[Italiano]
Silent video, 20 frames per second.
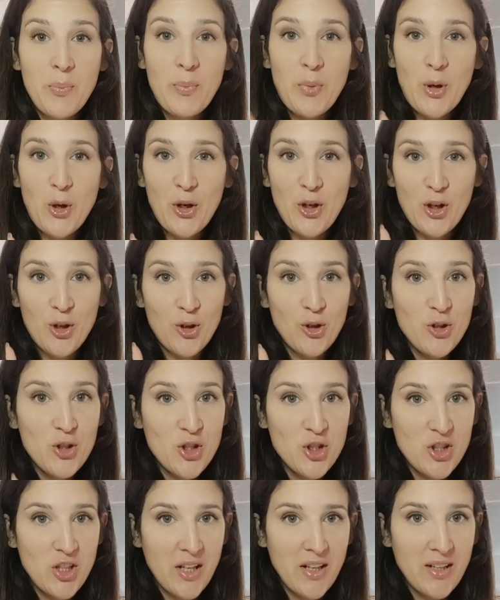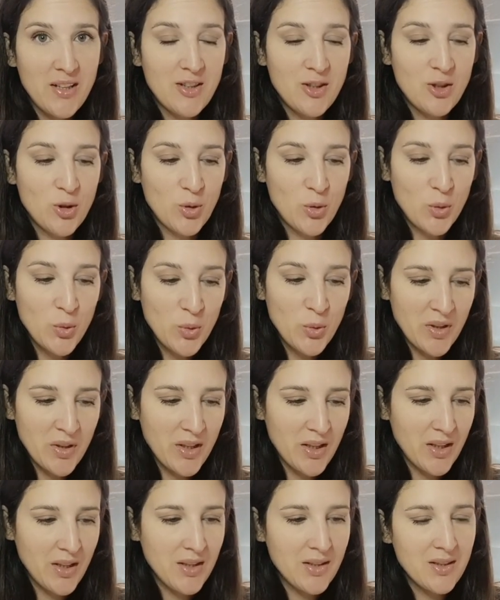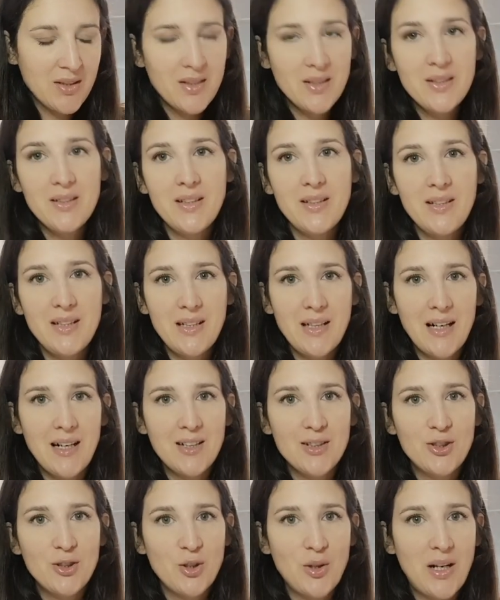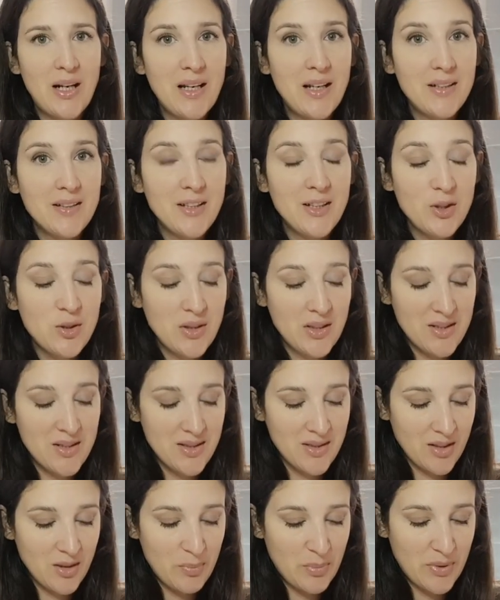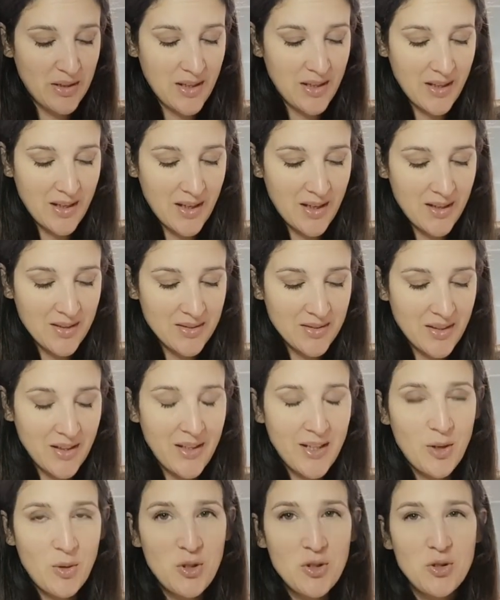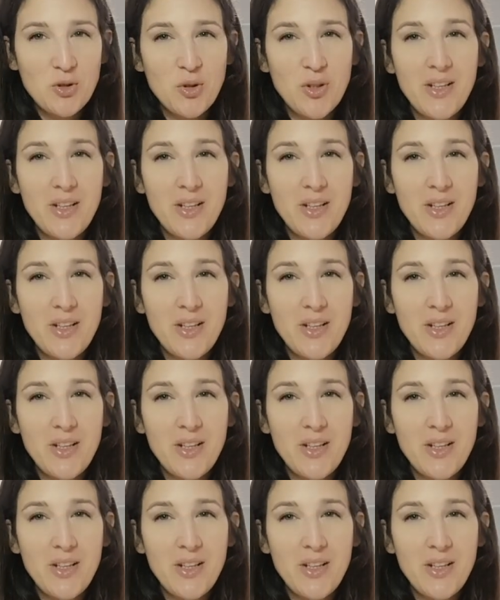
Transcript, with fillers: poi ho scelto un kit dedicato alla decorazione per la casa e questo